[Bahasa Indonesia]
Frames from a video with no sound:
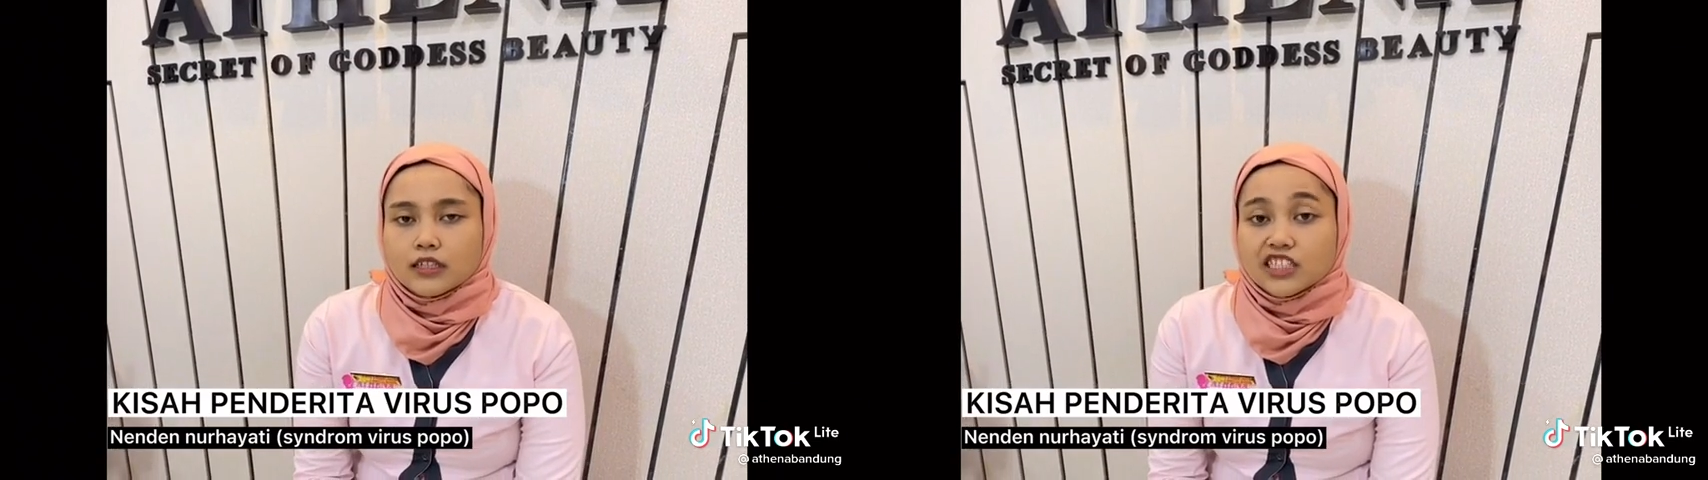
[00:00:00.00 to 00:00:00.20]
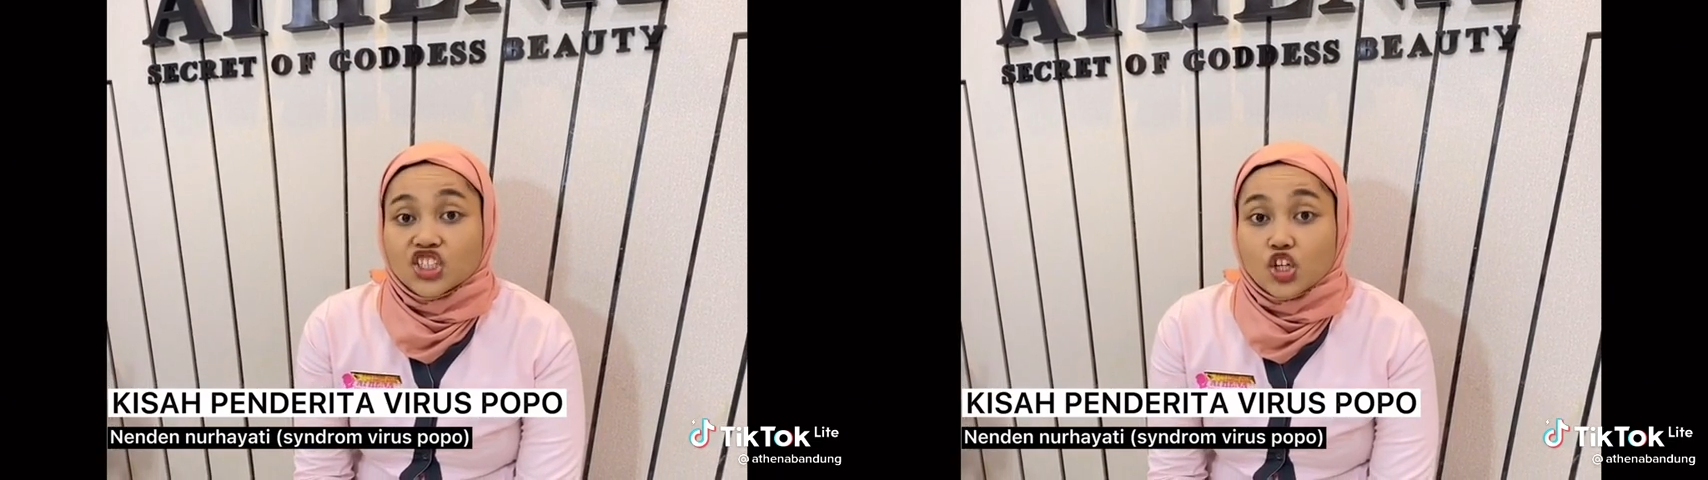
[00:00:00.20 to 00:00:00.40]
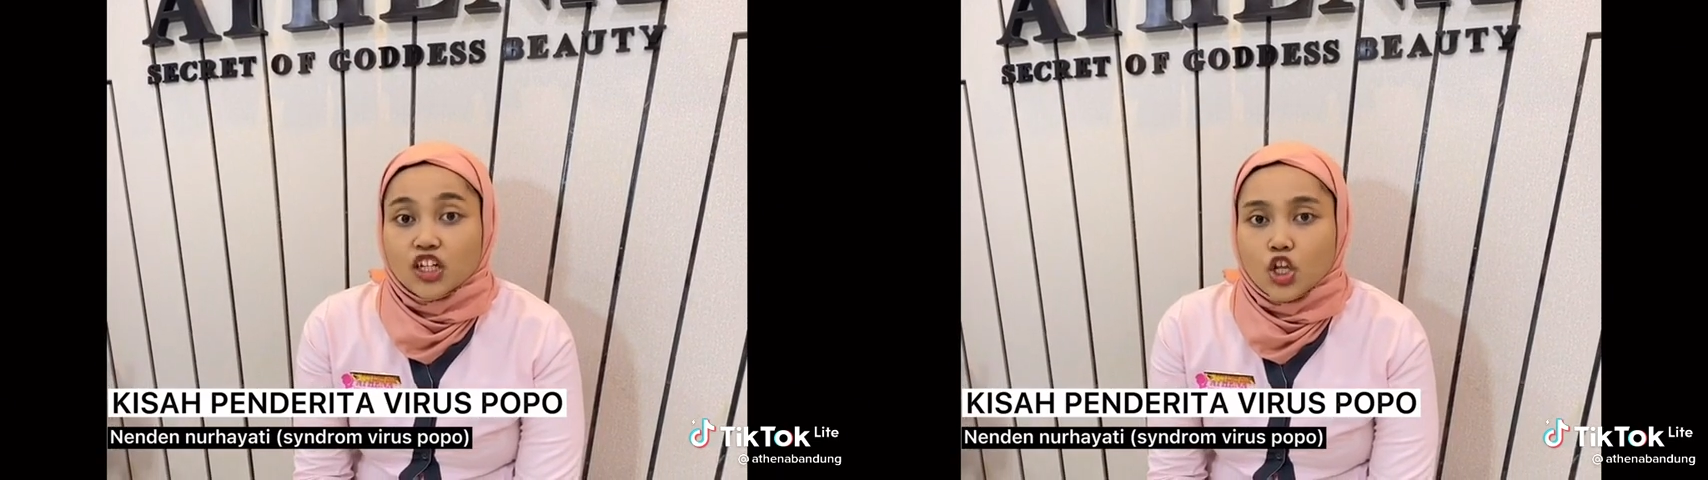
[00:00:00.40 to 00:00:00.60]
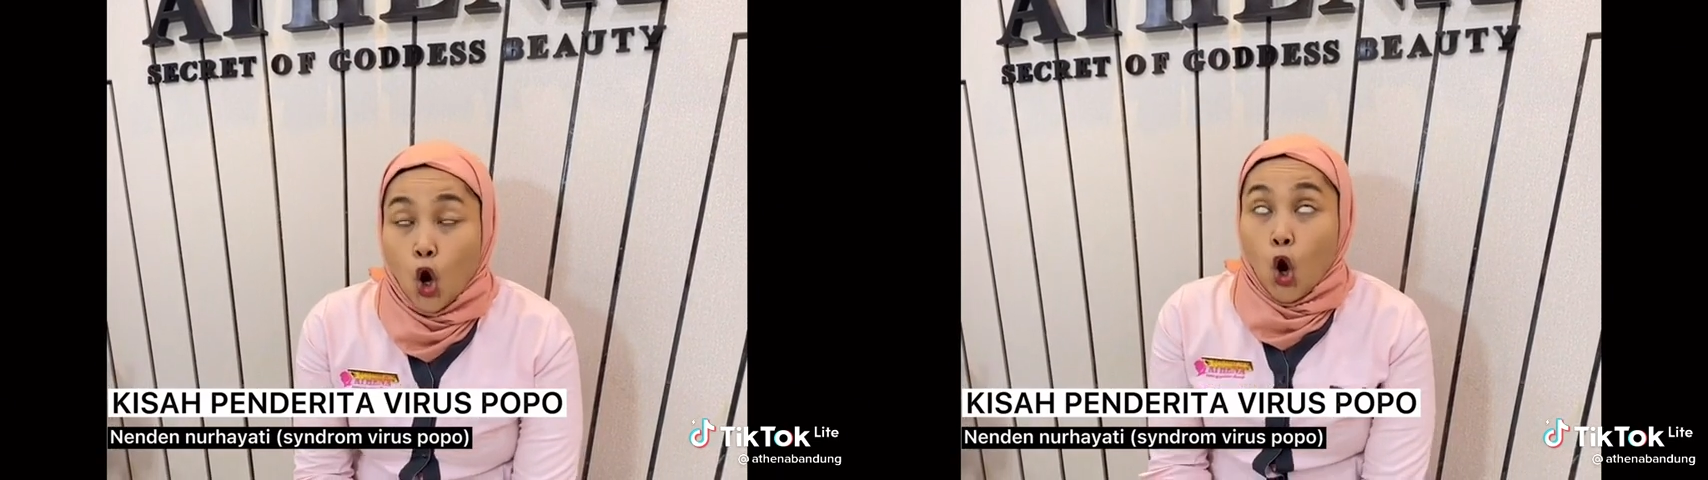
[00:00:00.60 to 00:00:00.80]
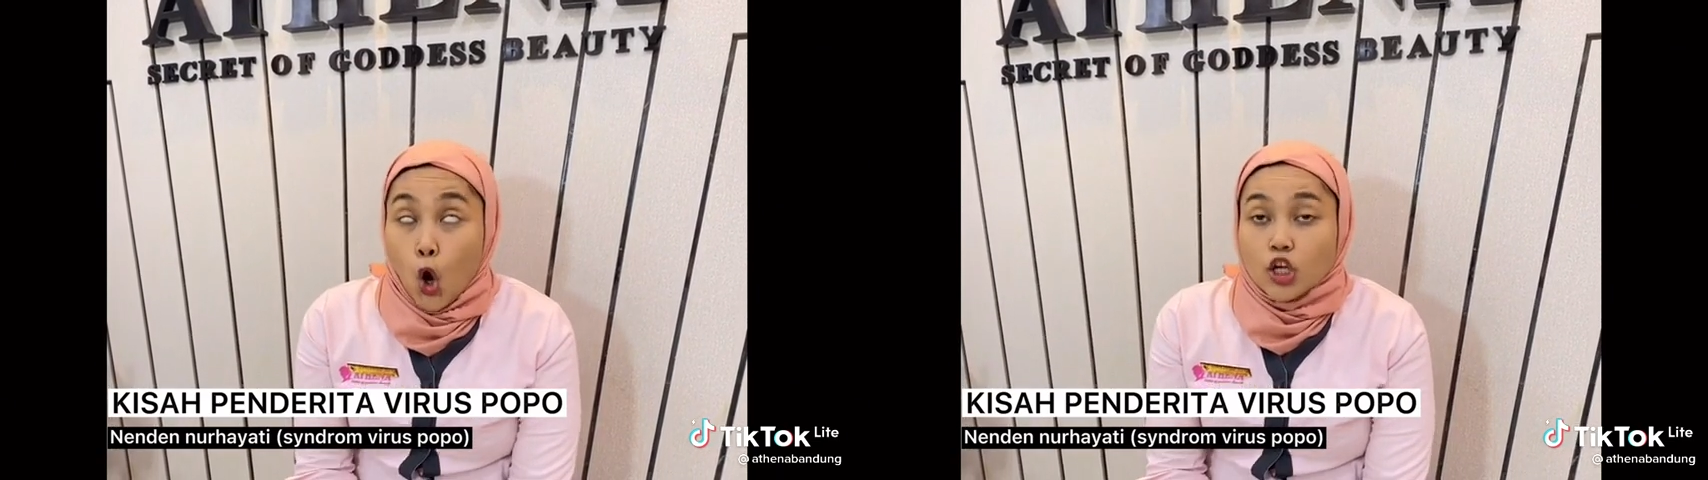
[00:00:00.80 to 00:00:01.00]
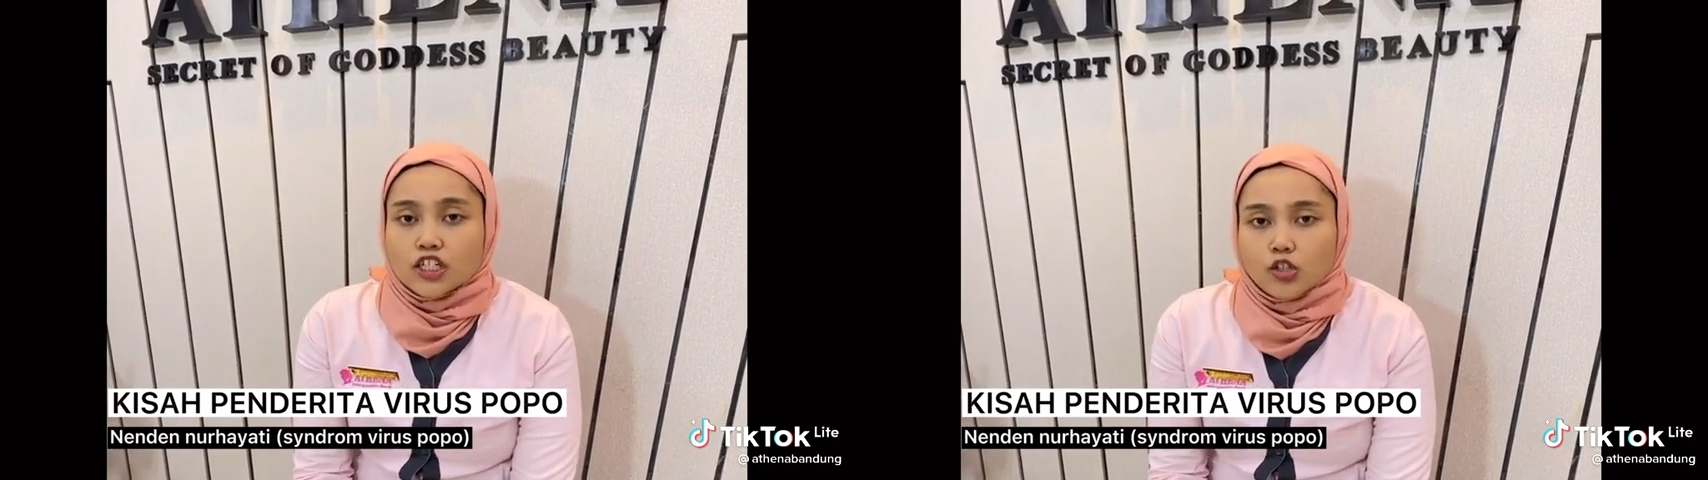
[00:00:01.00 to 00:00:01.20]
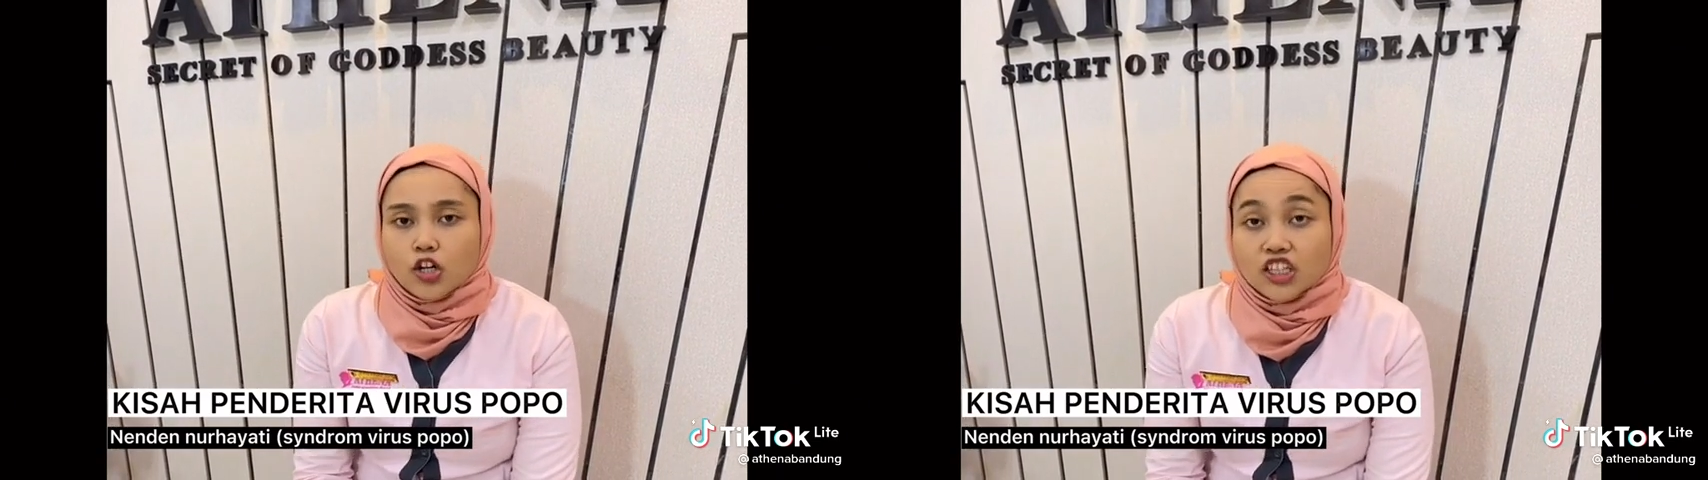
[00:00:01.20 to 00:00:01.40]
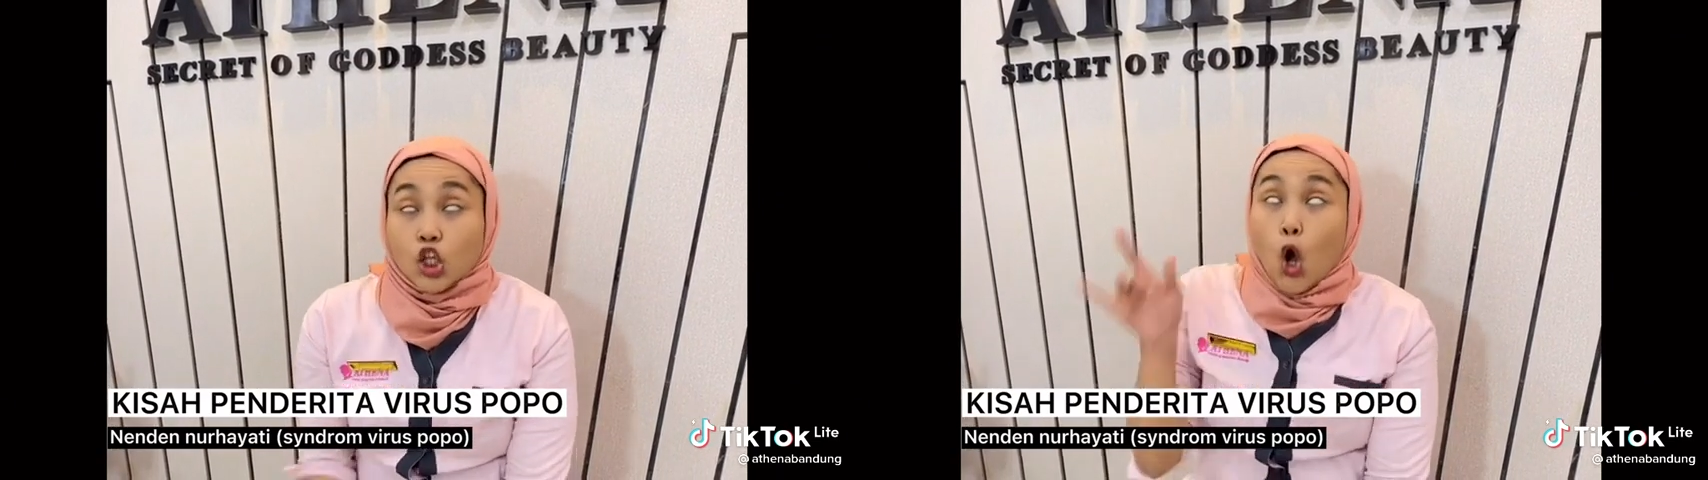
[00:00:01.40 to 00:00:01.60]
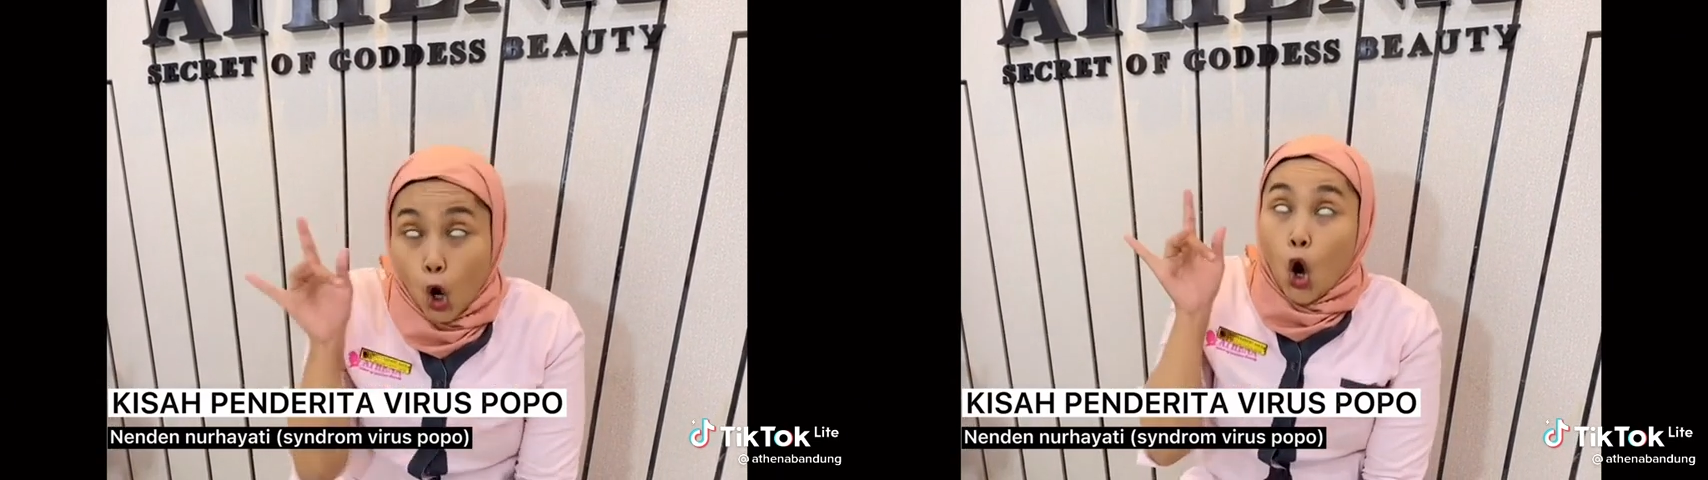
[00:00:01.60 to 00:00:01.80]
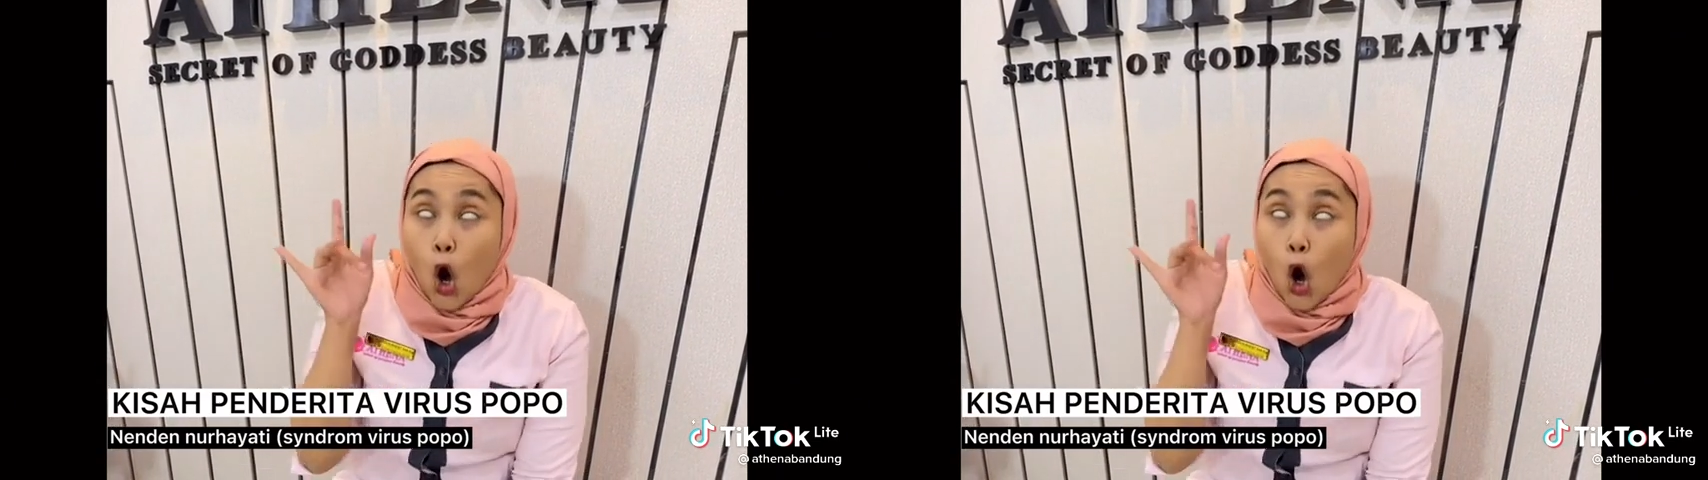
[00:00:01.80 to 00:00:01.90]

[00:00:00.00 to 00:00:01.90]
secol secol TikTok